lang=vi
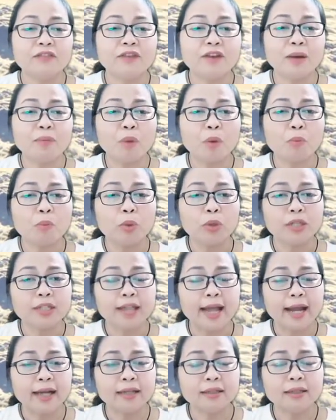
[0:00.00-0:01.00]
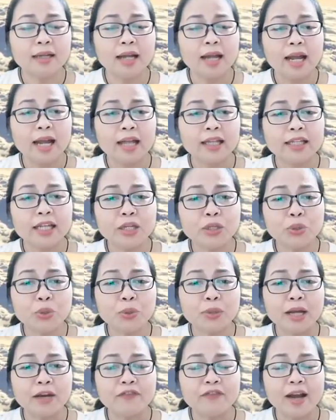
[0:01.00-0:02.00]
Vào một buổi sáng, tiếng
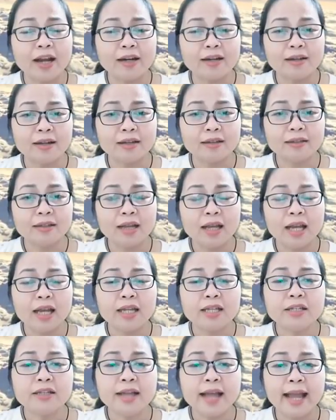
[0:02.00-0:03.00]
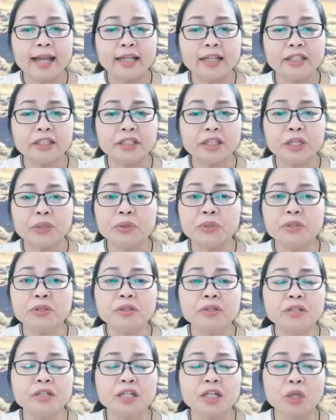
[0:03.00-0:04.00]
chuông đã vang lên nhưng hai người đều
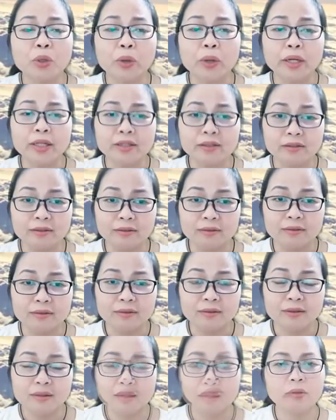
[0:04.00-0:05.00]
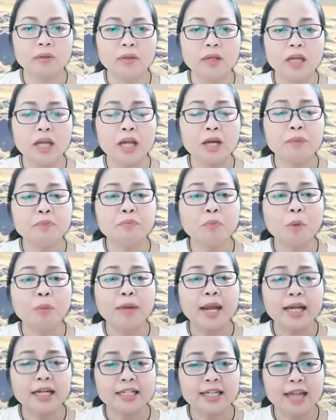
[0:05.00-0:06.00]
chưa rời khỏi giường. Một
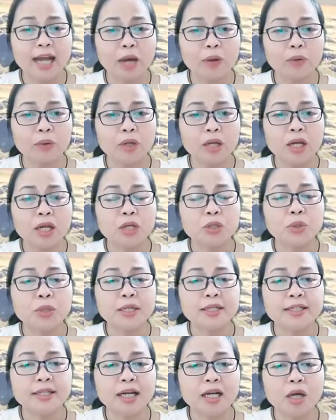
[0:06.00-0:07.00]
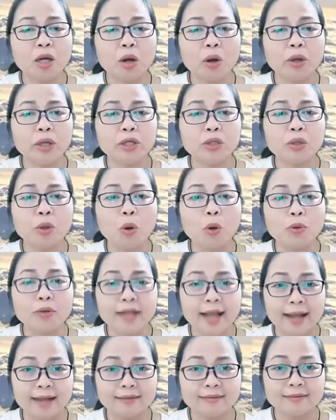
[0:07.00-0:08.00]
lát sau, Truyền Chân hỏi Cổ
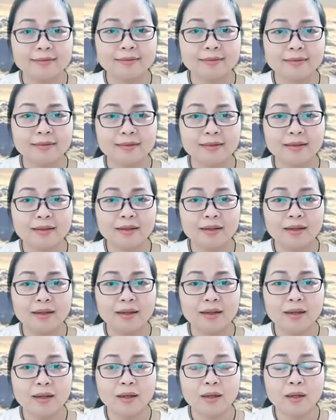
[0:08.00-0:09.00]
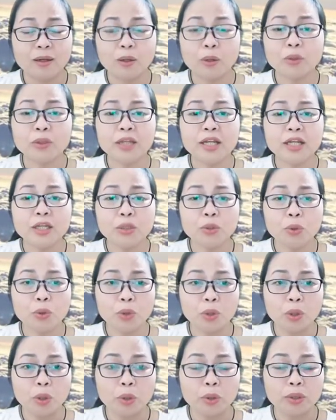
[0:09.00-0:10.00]
Căn: "Có tiếng chuông
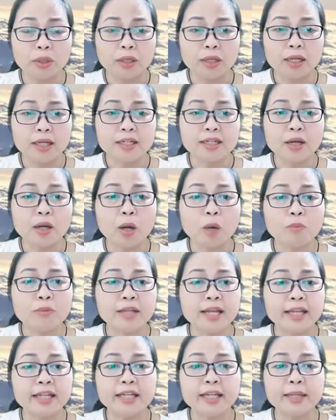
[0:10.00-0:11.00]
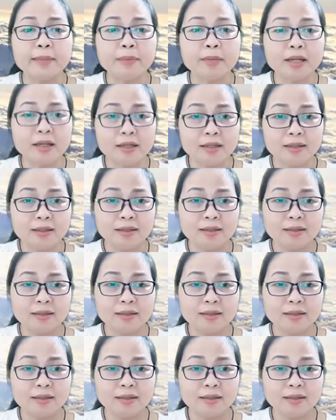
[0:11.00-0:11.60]
rồi, sao không dậy niệm kinh?"